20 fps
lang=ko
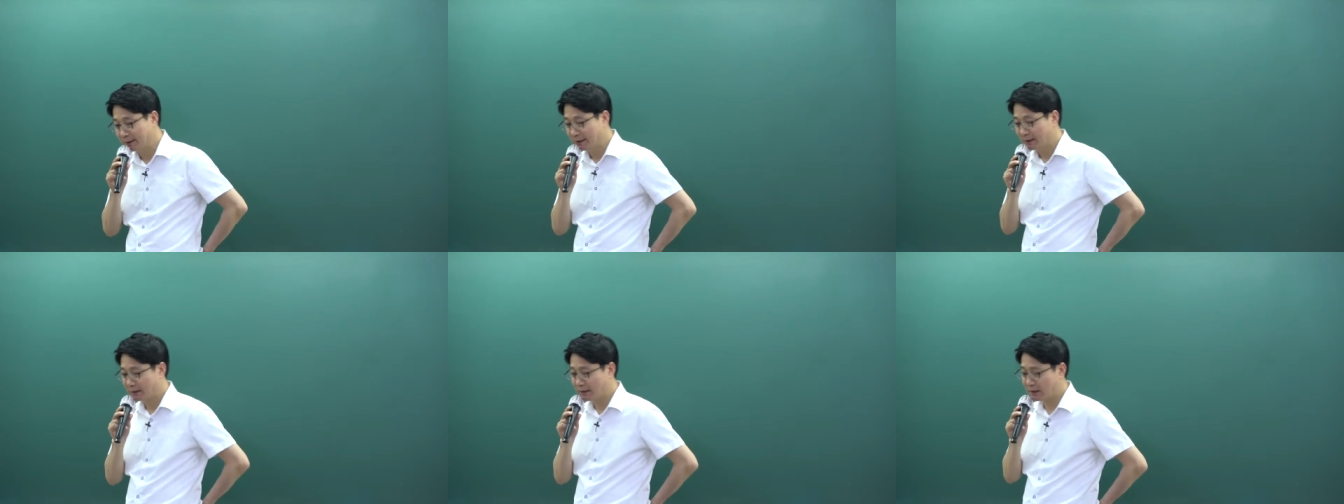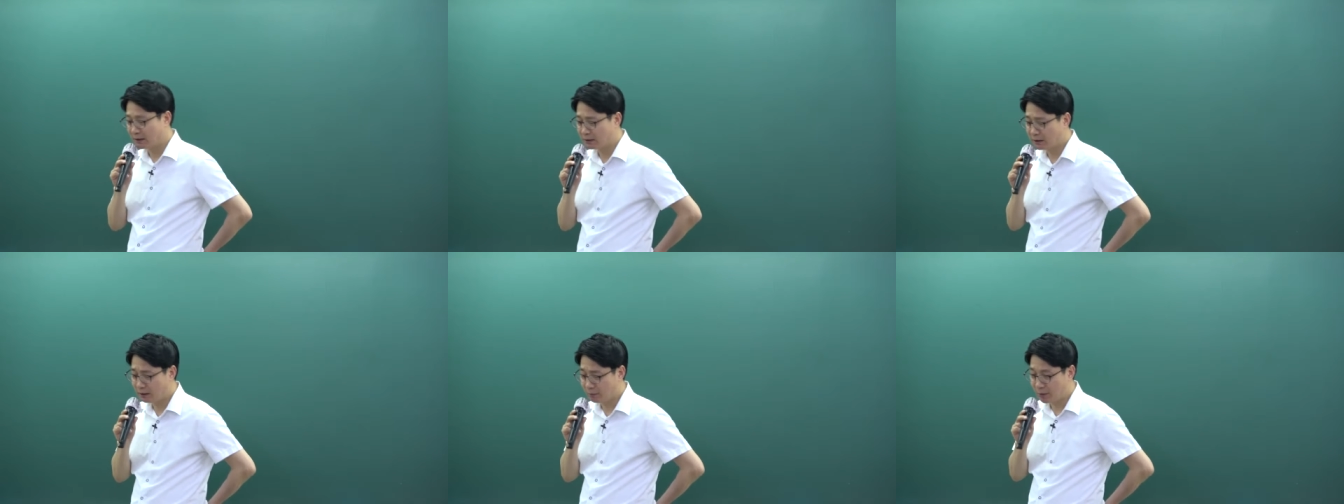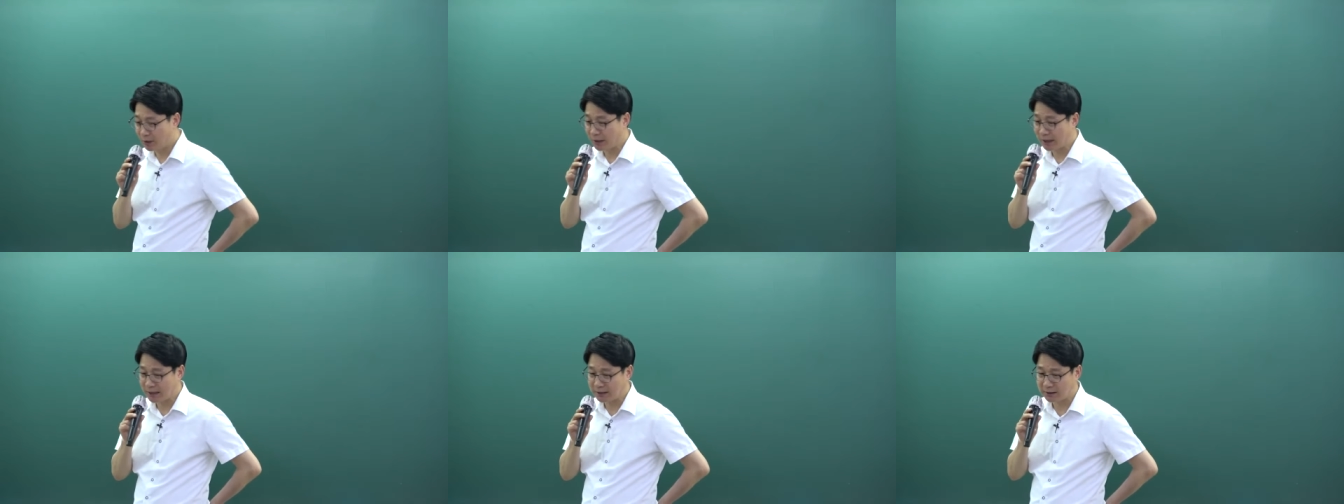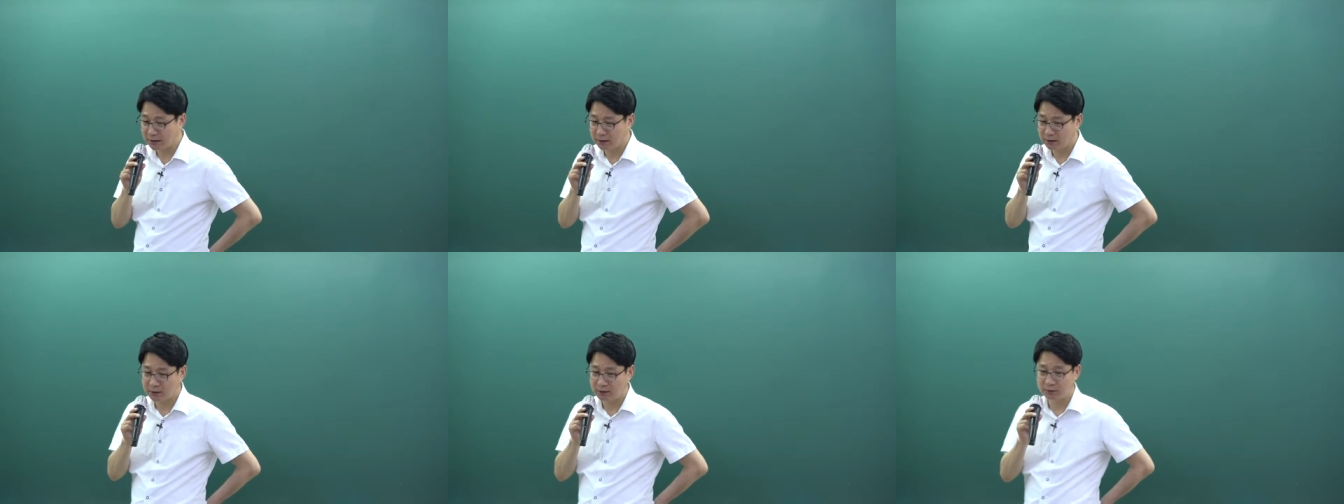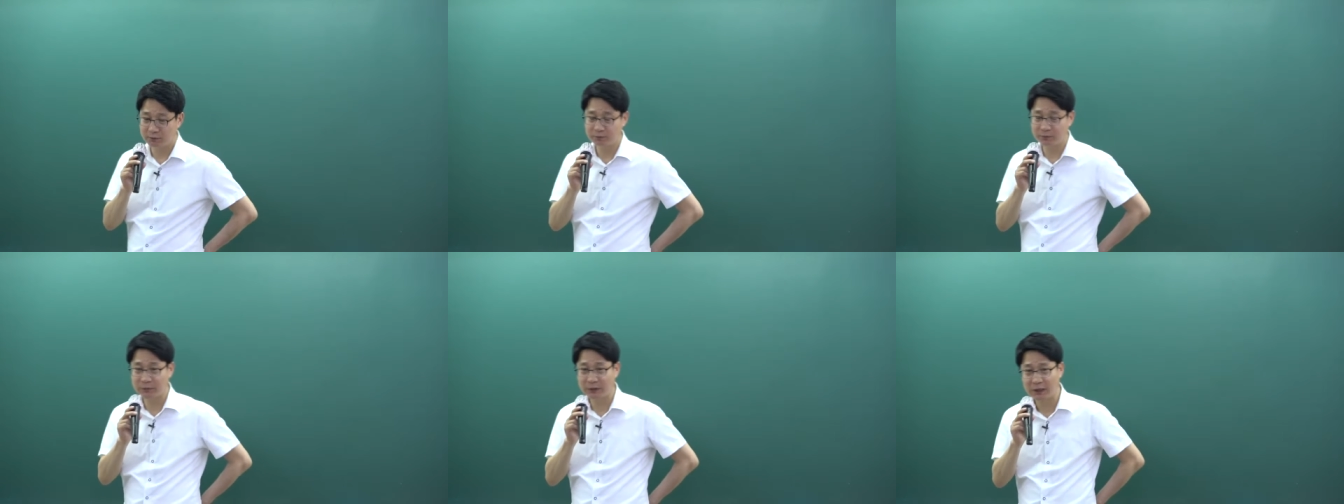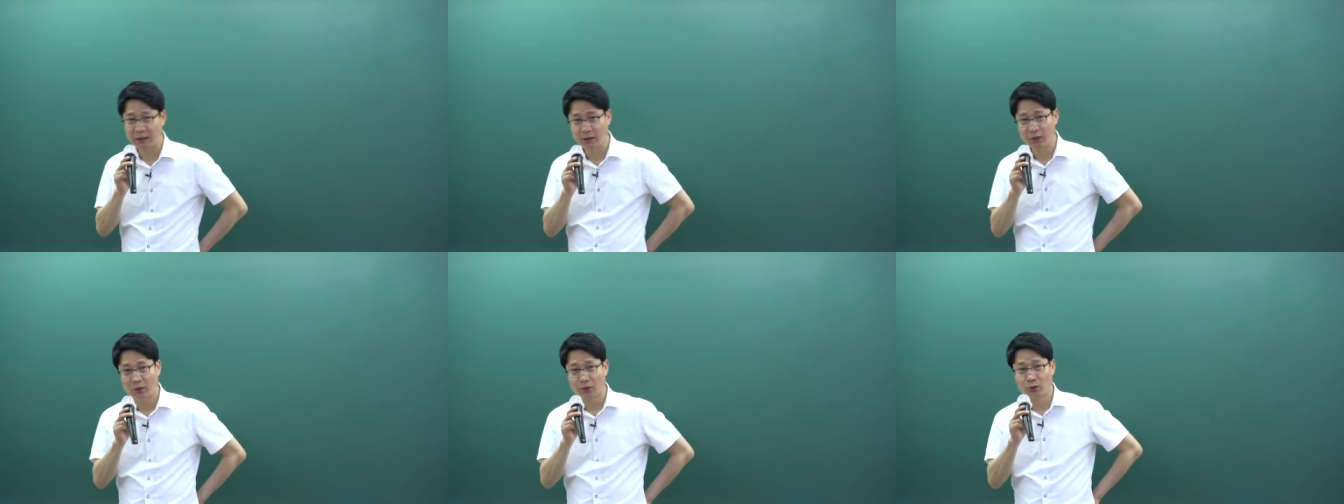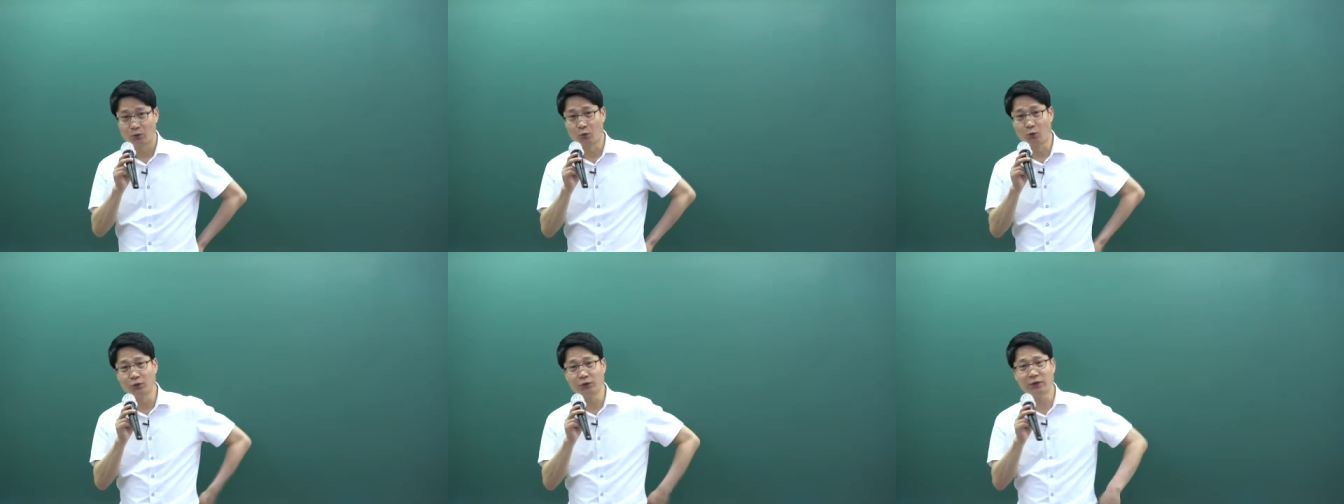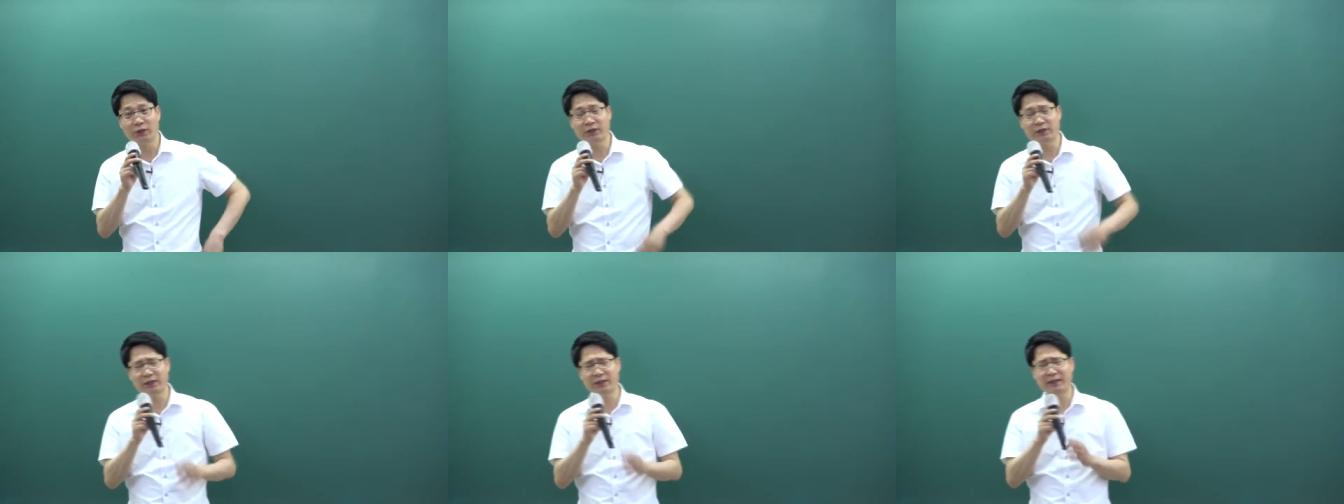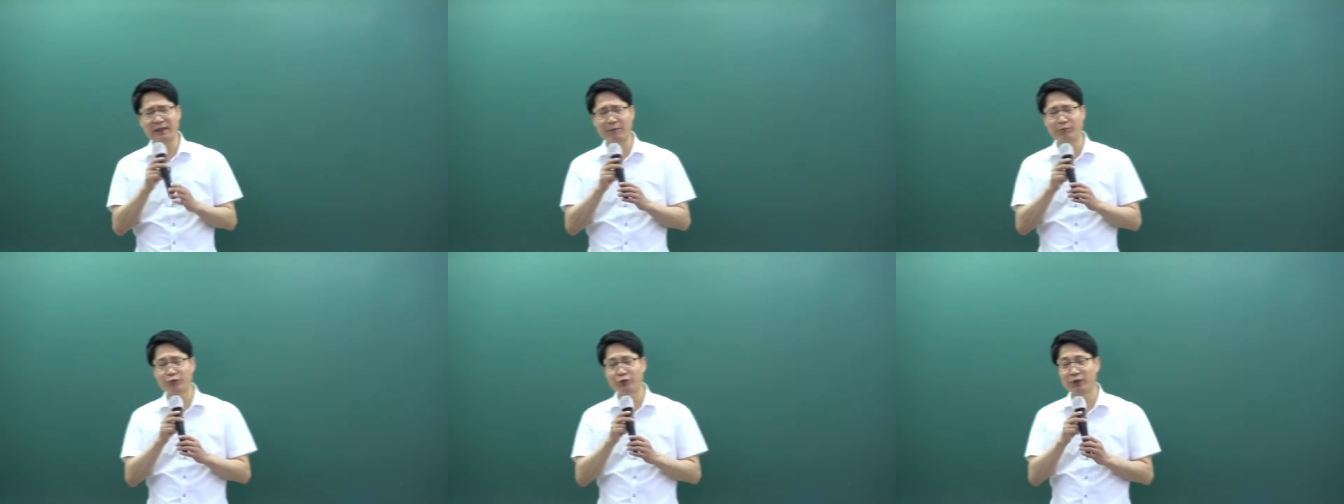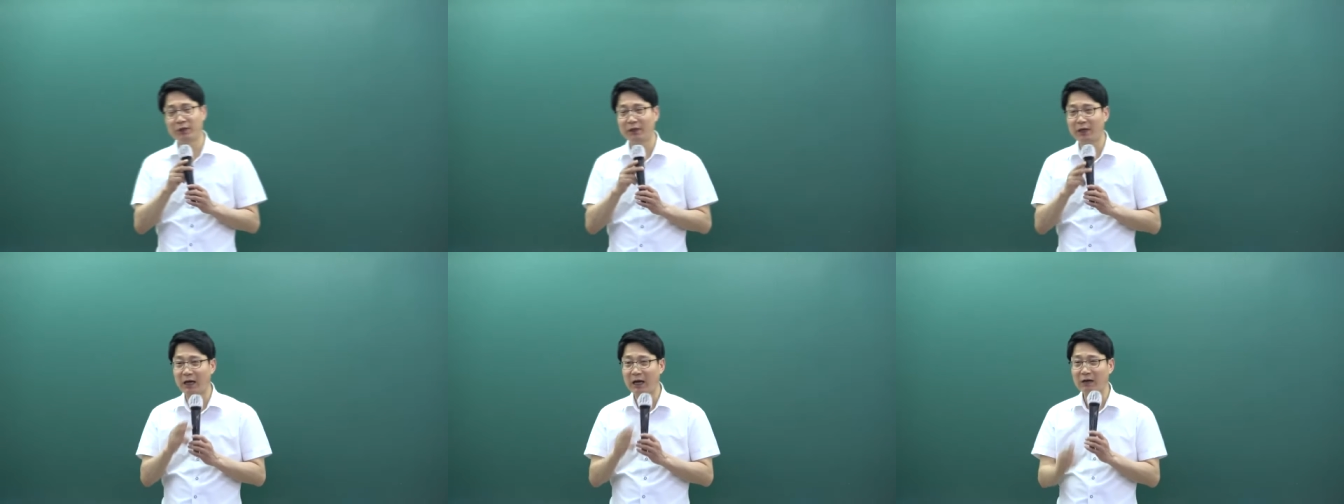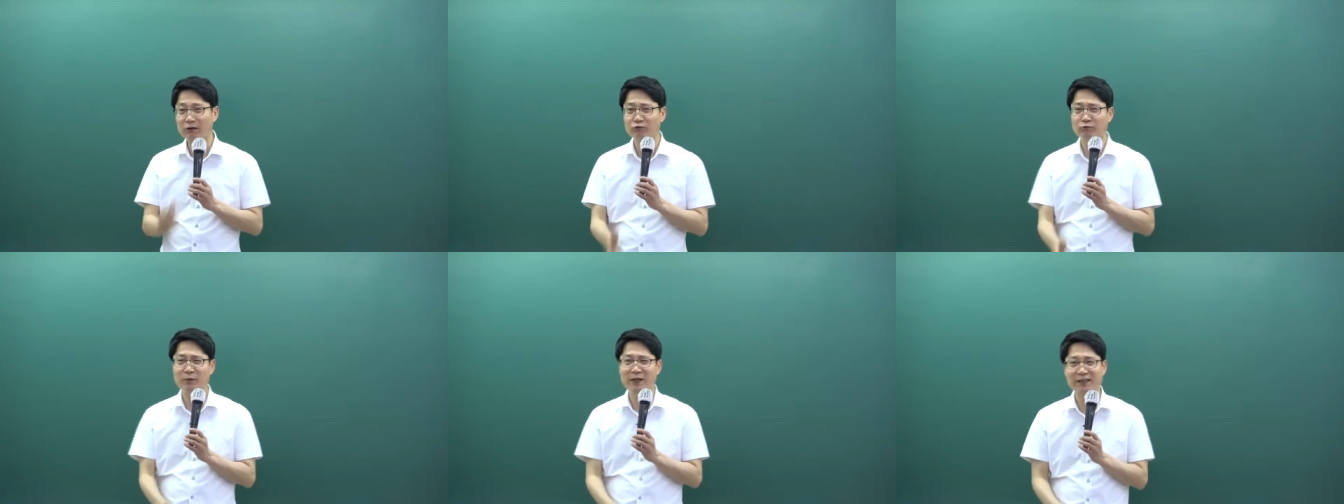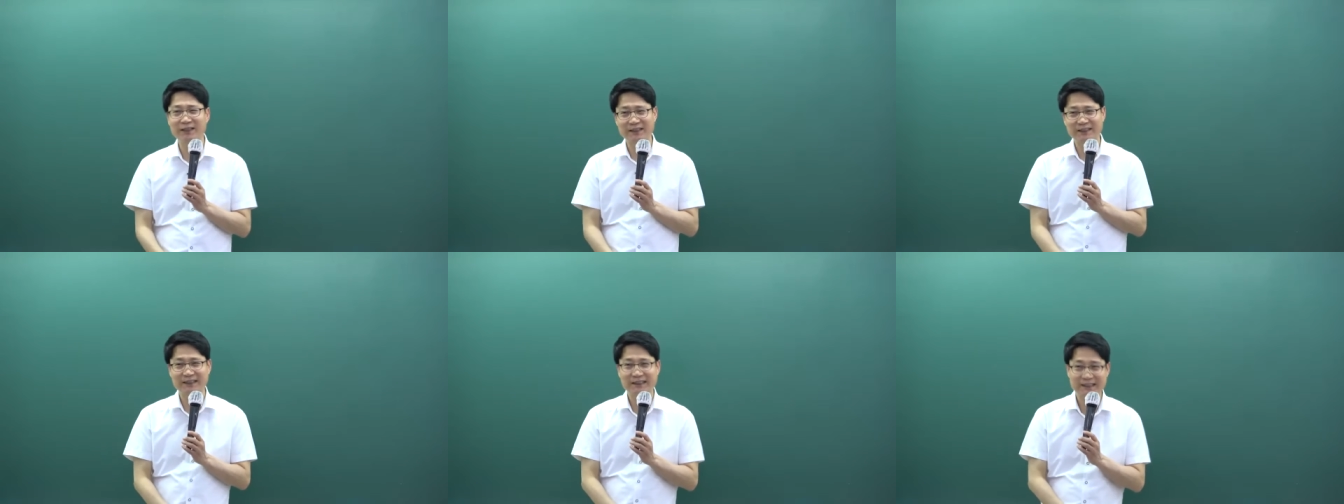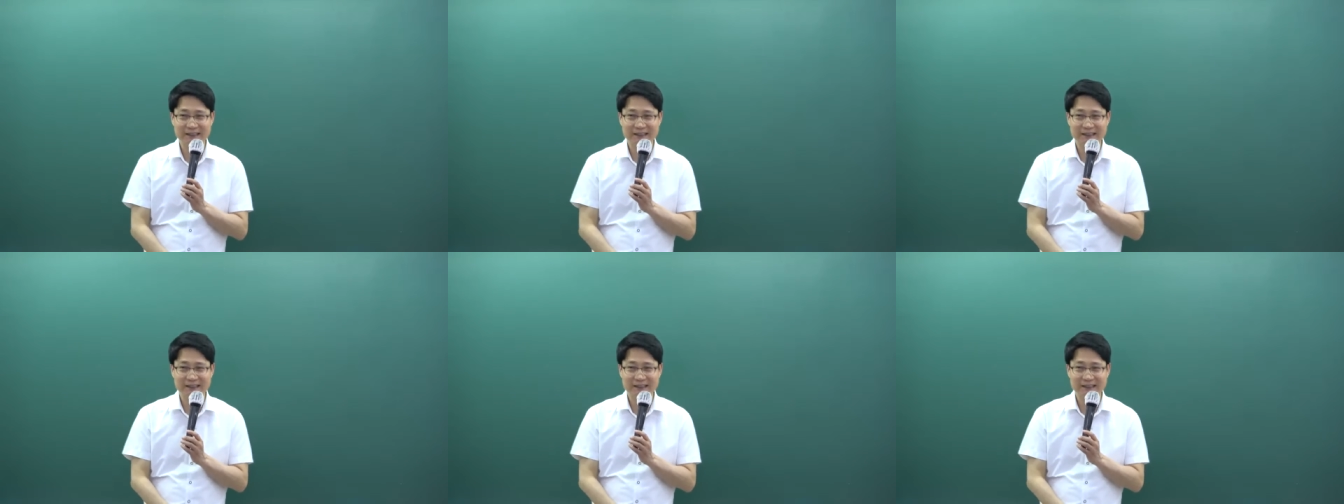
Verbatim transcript: 자, 그다음에 가산금 고유세 기준 납부기 한 하루만